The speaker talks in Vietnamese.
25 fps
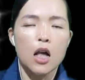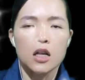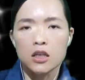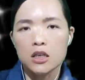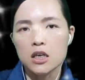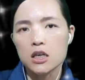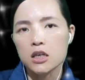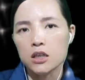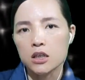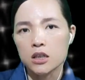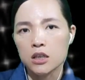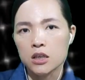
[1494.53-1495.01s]

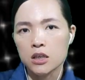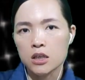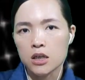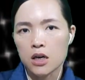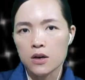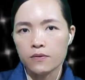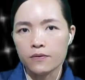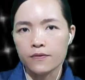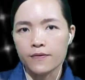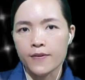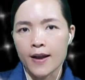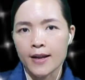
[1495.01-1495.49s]
nhưng
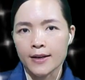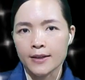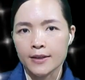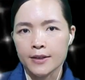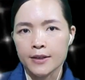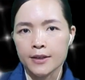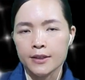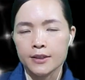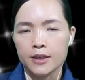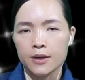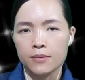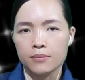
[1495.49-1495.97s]
không phải người
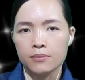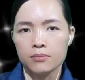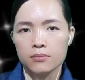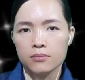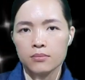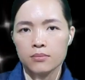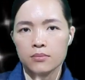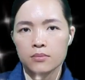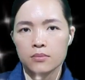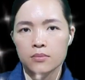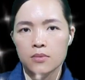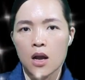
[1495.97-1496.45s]
sống,
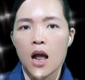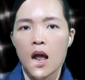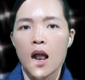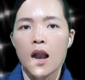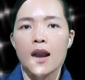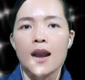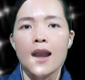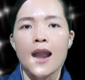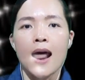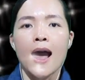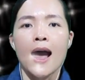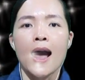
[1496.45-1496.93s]

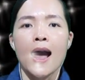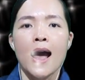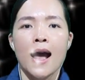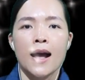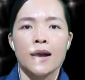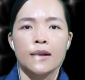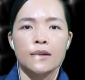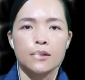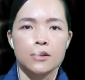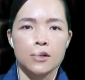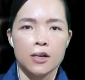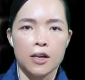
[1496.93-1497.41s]
là
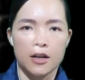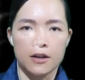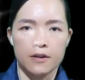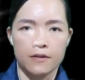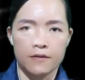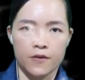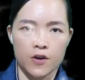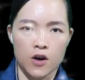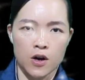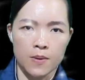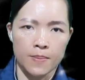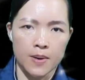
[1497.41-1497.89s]
người vừa
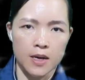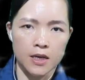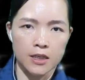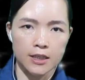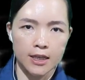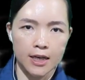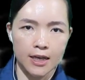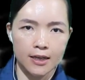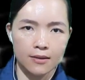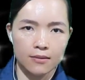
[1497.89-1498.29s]
mới chết.